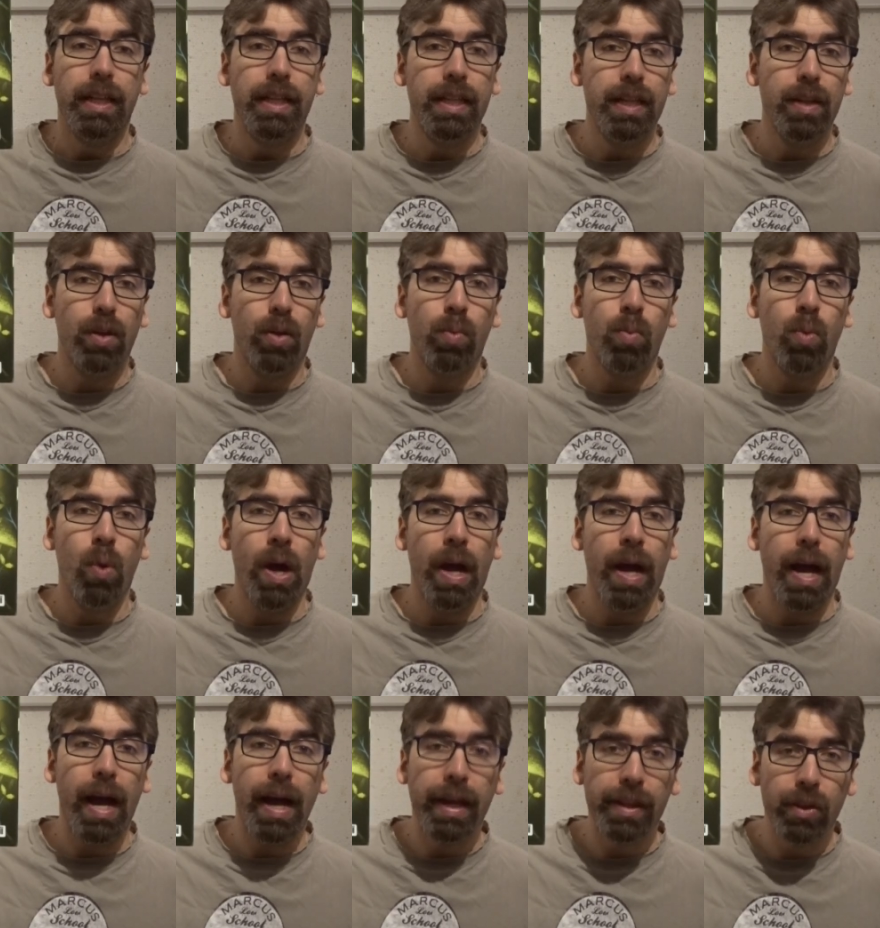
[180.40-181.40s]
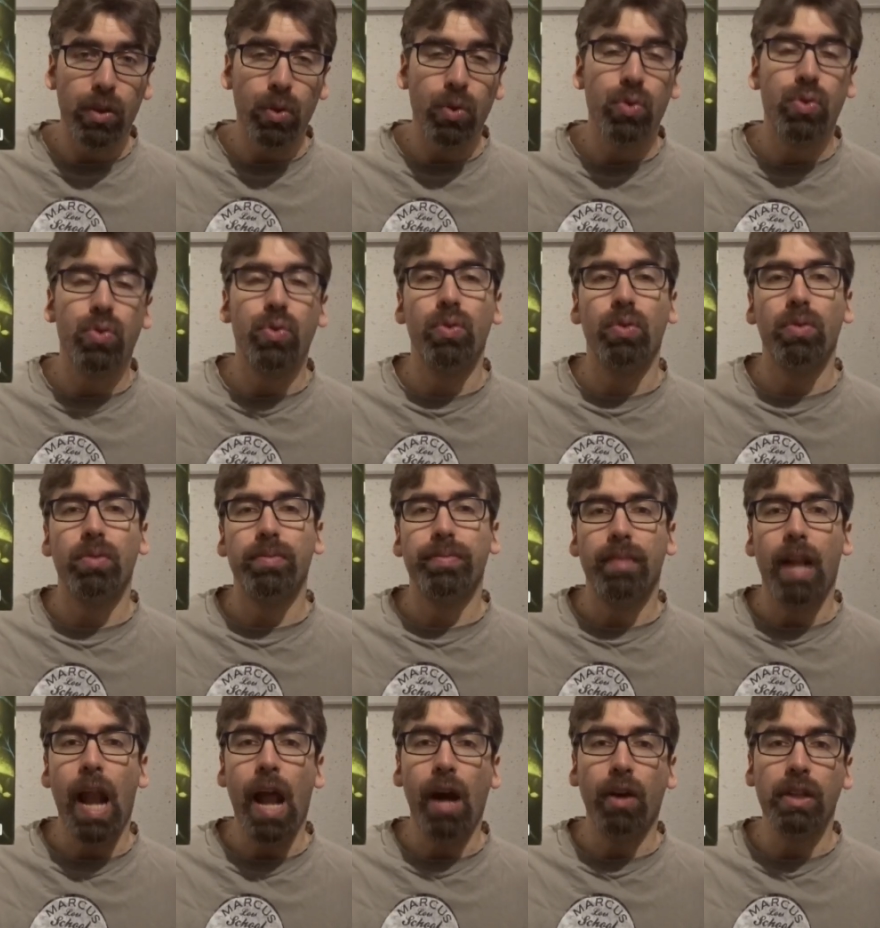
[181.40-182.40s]
Néanmoins, attention,
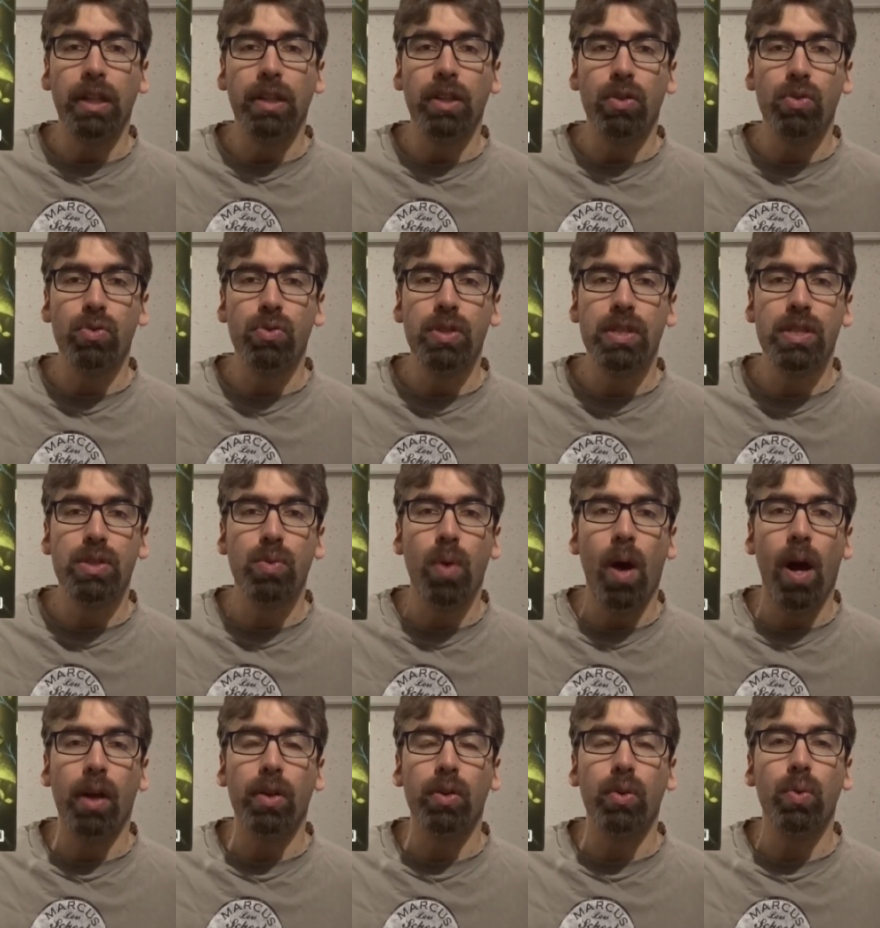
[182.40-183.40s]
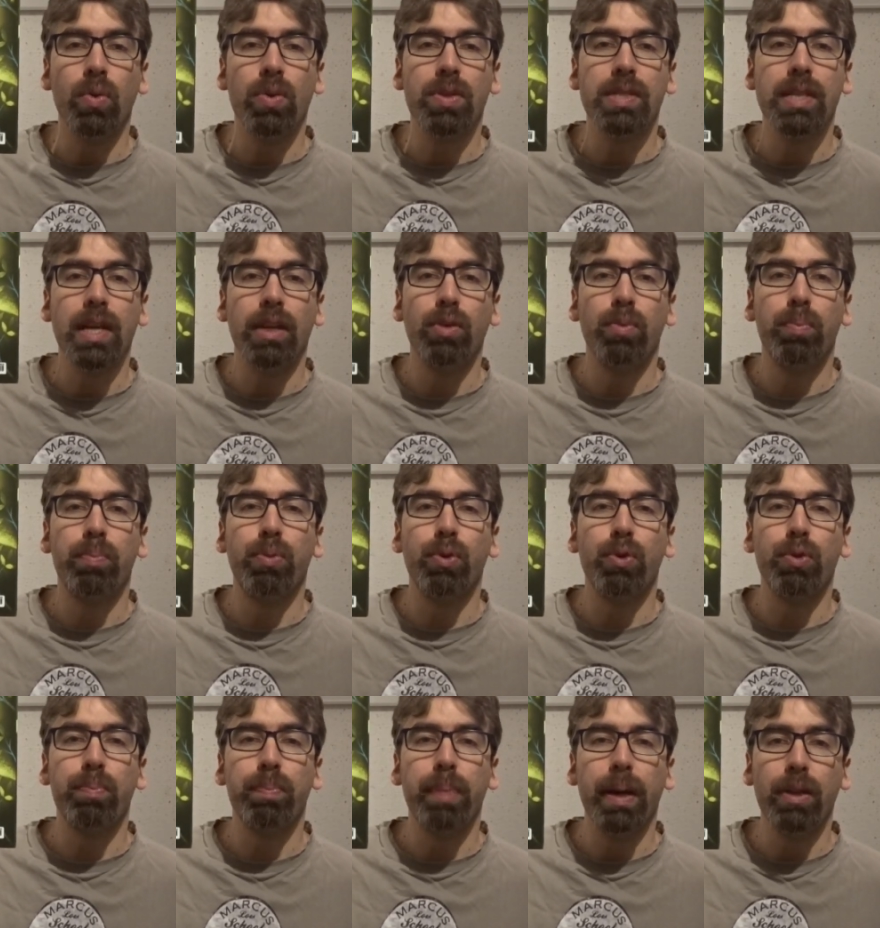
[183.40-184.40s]
là on est dans une histoire donc ça ne
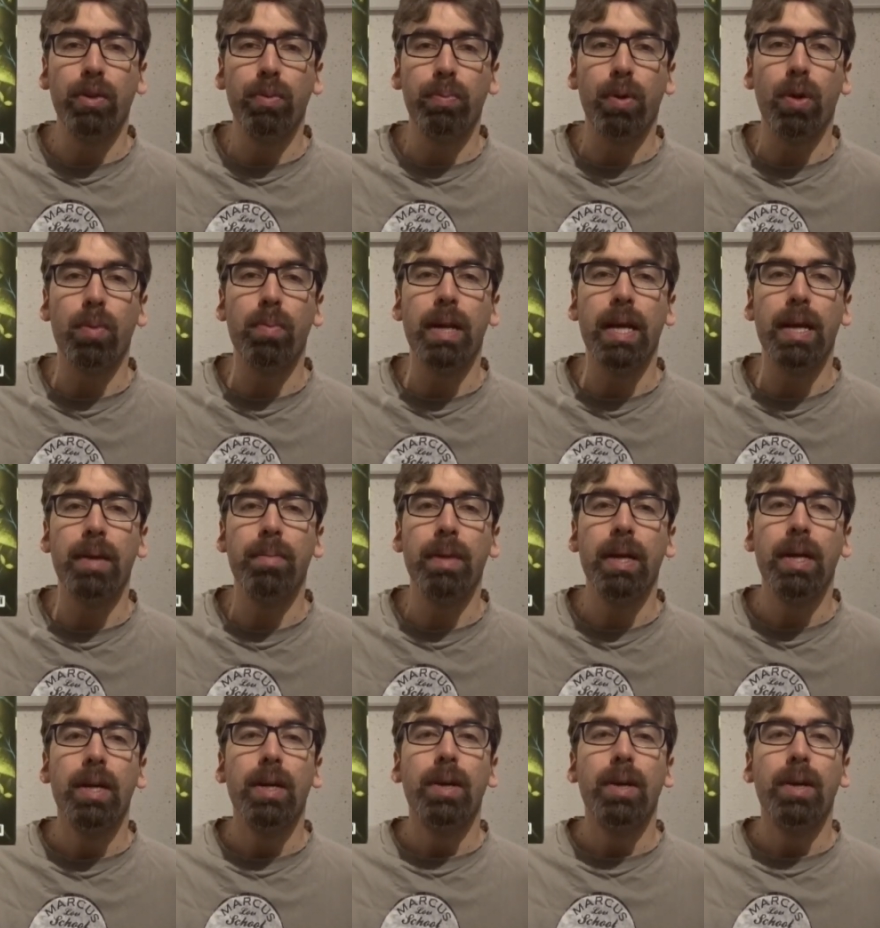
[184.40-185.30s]
pose pas de problème,